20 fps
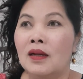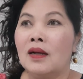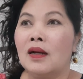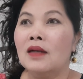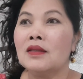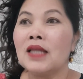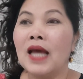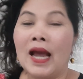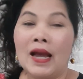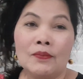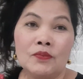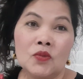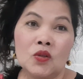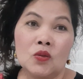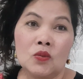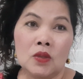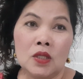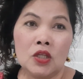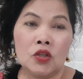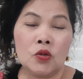เขาถามต
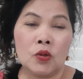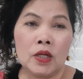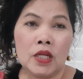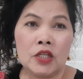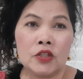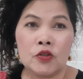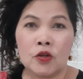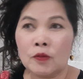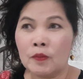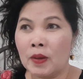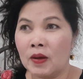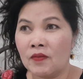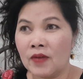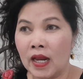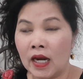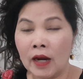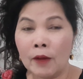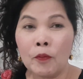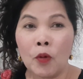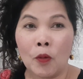รงนี้ตรงนี้จนแบบ
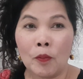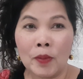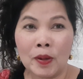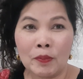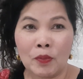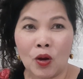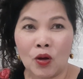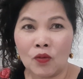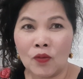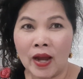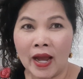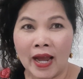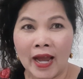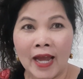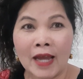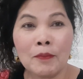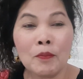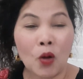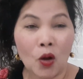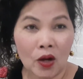ว่าระบบมันบอกว่า
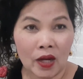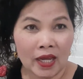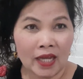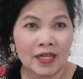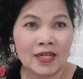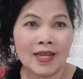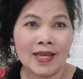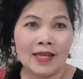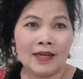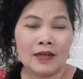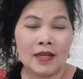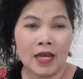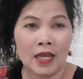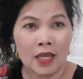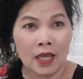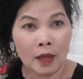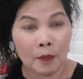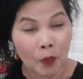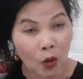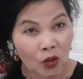ให้บอก address ให้
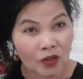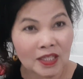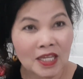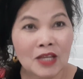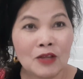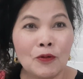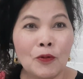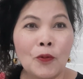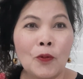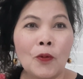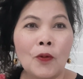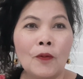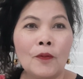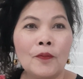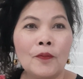ให้บอกที่อยู่